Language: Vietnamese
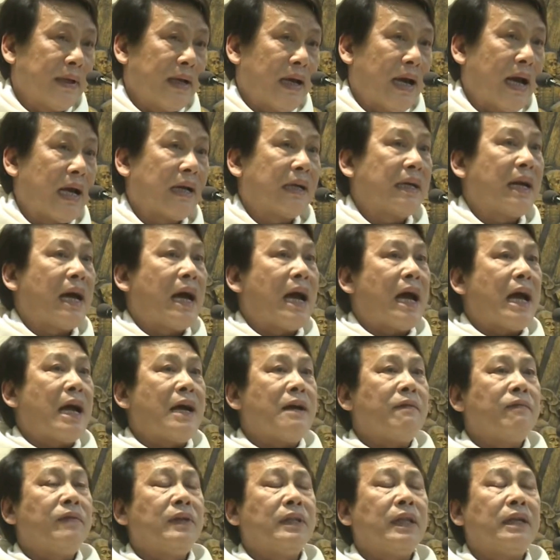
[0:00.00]
Hang
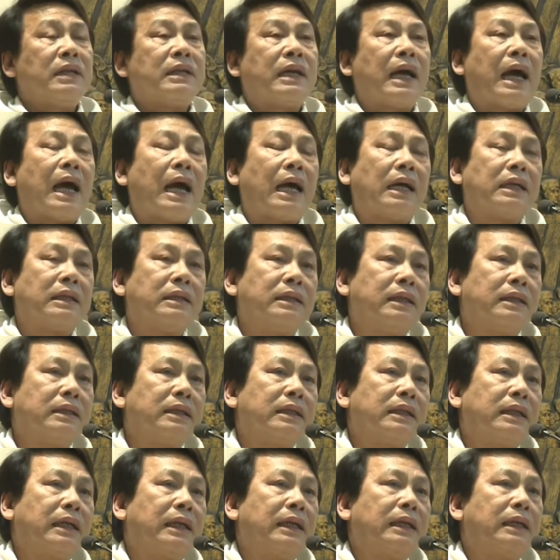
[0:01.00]
đá với tất cả
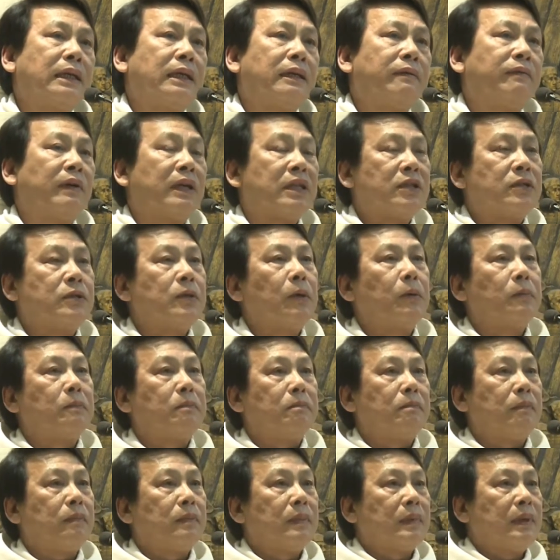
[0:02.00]
những cái vật
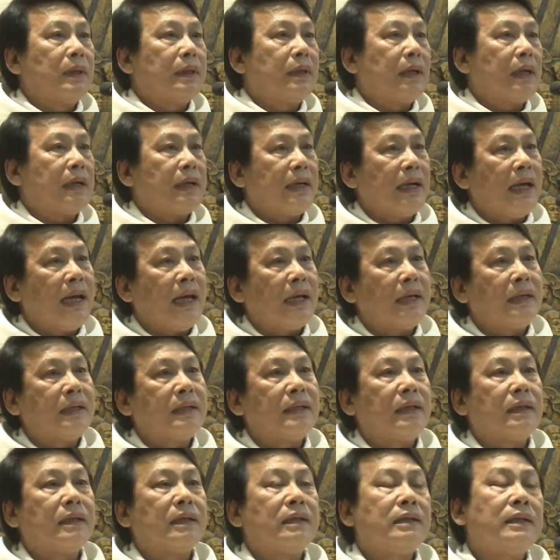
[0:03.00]
dụng, à,
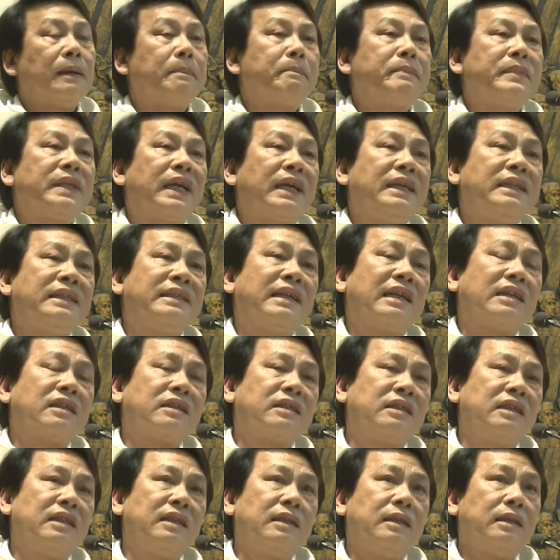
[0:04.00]
đèn nhấp nháy trang
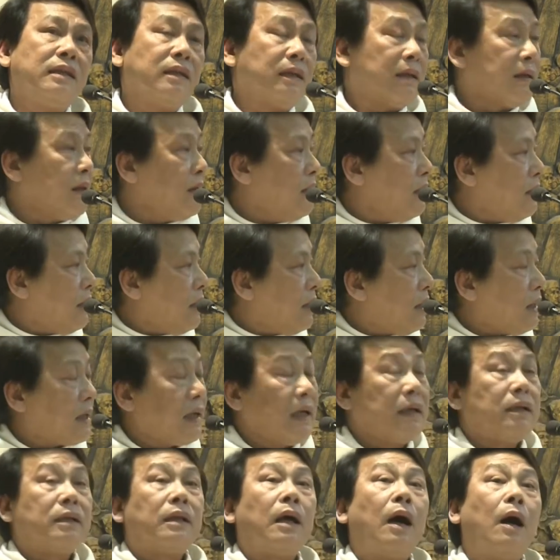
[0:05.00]
trí,
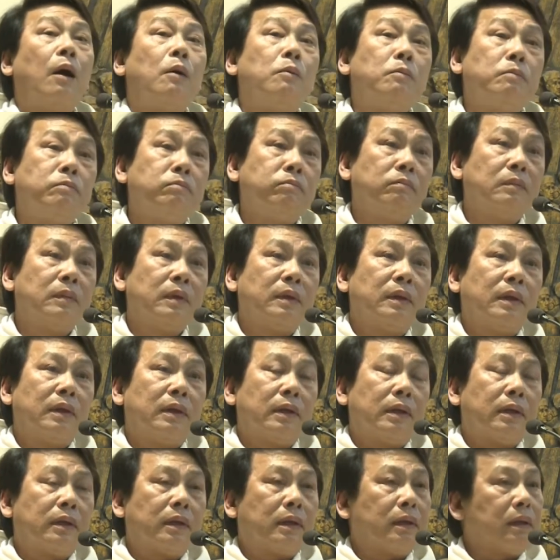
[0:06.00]
cây thông,
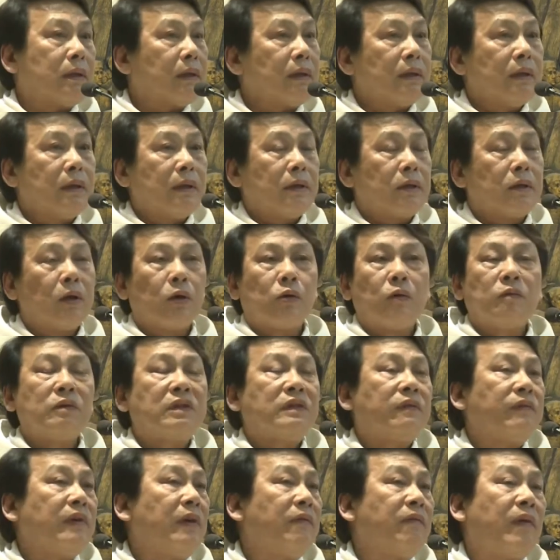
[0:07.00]
à, rồi cũng
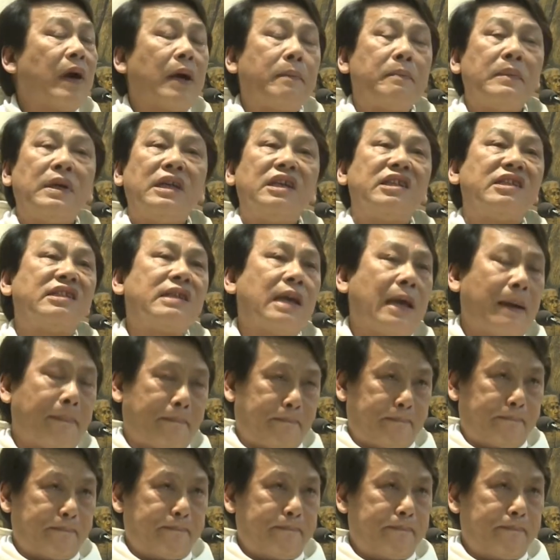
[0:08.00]
sẽ phải bị dẹp.